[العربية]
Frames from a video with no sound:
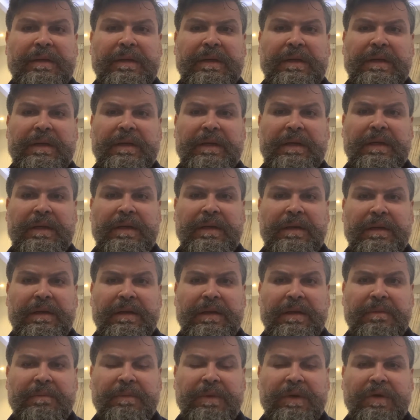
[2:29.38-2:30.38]

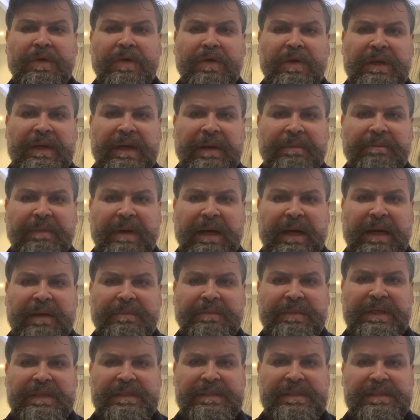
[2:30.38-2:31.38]
البرغل لما
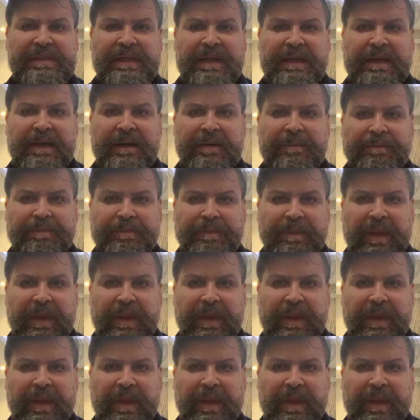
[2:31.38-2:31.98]
عم ينسلق